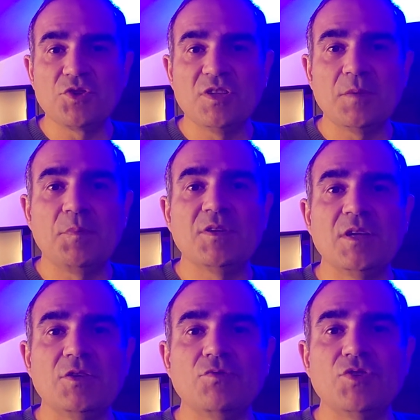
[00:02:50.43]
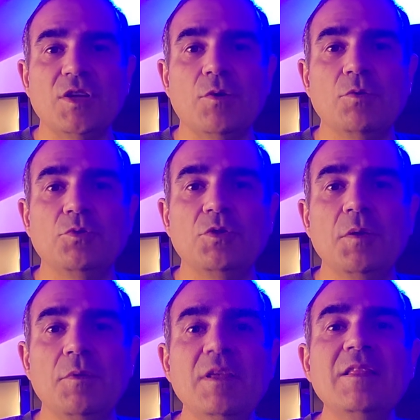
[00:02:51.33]
senza pensarci un secondo,
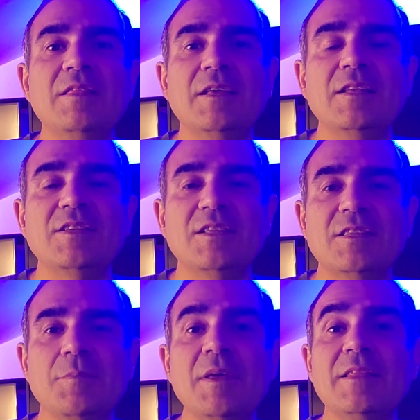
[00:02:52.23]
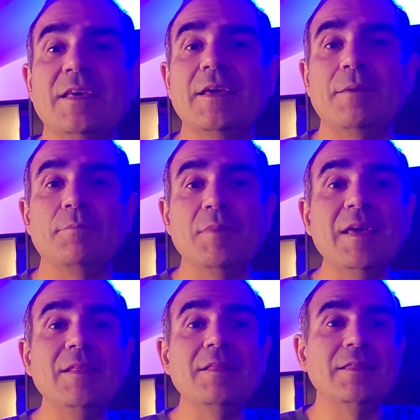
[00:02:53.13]
di intelligentemente,
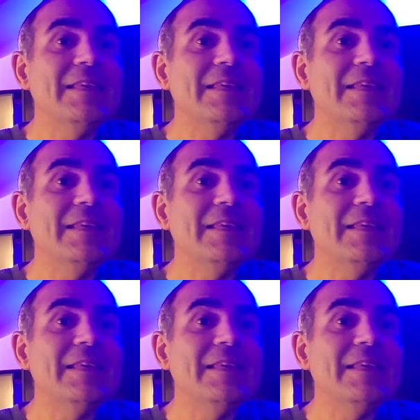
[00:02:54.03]
men,